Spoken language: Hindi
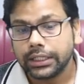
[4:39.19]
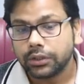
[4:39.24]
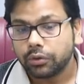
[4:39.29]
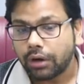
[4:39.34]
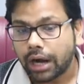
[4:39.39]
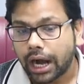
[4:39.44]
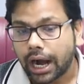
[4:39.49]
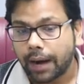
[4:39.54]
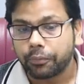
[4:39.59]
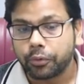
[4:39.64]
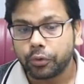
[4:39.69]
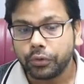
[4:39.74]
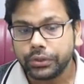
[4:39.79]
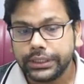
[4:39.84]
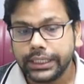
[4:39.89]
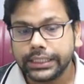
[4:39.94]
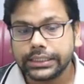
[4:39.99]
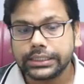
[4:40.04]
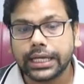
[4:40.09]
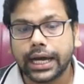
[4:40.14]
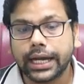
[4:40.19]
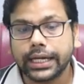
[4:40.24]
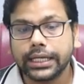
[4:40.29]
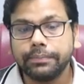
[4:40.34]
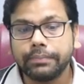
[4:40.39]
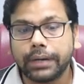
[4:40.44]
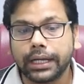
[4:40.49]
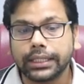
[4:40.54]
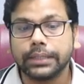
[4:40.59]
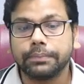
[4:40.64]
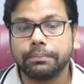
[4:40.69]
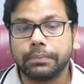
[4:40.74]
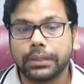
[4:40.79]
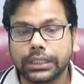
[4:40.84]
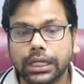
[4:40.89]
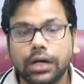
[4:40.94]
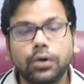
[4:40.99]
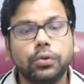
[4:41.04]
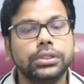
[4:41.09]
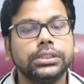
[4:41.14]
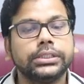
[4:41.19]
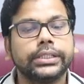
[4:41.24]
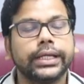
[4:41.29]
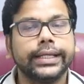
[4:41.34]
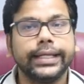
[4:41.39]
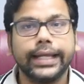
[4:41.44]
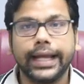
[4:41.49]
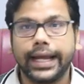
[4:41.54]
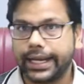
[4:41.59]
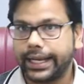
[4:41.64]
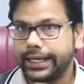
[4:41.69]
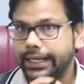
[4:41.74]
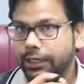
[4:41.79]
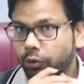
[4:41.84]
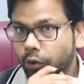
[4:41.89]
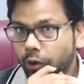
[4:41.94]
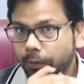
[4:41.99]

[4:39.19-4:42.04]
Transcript: तो आपको ये सारी बातें पता होनी चाहिए एंड आई